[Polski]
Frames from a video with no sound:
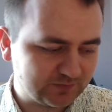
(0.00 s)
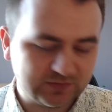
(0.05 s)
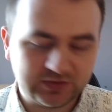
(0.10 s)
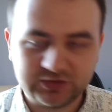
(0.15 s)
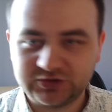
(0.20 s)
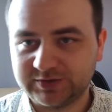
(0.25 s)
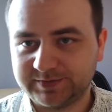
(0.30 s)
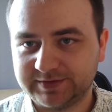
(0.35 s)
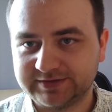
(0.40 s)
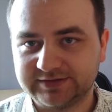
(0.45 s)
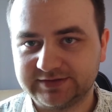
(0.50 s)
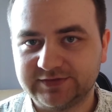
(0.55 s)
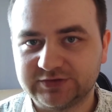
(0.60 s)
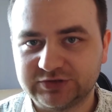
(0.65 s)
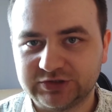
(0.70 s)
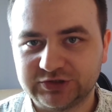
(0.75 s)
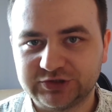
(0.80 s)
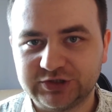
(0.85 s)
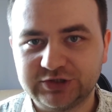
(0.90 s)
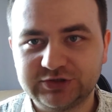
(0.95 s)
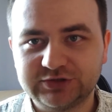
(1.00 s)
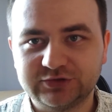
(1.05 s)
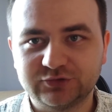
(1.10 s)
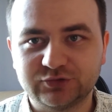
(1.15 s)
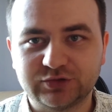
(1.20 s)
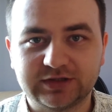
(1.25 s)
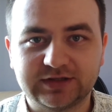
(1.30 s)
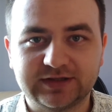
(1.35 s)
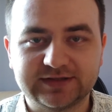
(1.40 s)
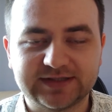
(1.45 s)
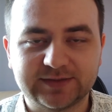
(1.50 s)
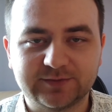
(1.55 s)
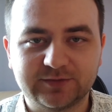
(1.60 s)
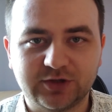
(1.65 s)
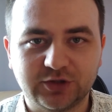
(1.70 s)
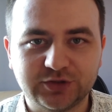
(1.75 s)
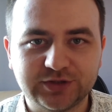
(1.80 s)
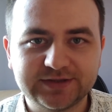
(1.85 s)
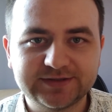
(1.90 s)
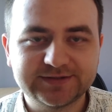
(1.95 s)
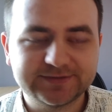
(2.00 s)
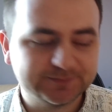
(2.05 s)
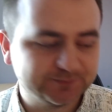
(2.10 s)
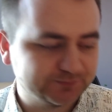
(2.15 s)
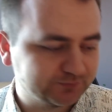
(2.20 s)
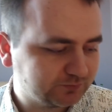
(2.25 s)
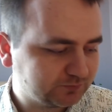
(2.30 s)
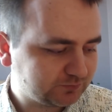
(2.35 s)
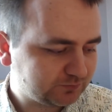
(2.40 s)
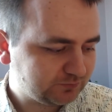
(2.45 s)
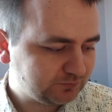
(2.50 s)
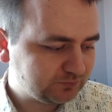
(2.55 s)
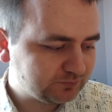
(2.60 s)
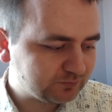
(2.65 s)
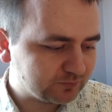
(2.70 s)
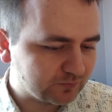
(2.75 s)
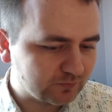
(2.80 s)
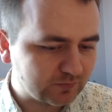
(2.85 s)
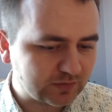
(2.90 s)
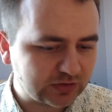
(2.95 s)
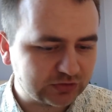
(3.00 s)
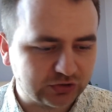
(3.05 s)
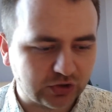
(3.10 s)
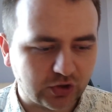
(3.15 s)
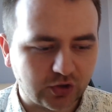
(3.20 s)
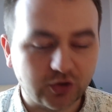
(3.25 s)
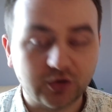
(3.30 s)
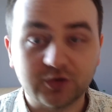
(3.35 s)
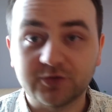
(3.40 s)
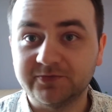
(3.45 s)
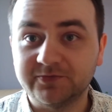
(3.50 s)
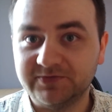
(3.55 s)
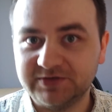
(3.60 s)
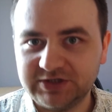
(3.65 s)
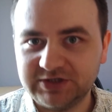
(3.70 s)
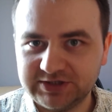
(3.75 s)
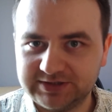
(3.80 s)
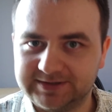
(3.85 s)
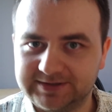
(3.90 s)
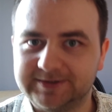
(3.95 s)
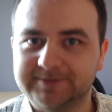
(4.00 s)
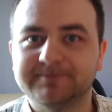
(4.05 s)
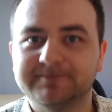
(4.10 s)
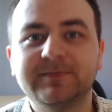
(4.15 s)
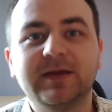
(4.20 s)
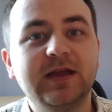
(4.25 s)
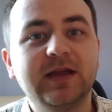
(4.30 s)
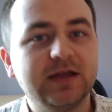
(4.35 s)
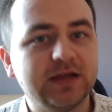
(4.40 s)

jeszcze bardzo ważna rzecz, to już tak na sam koniec, to wyniki.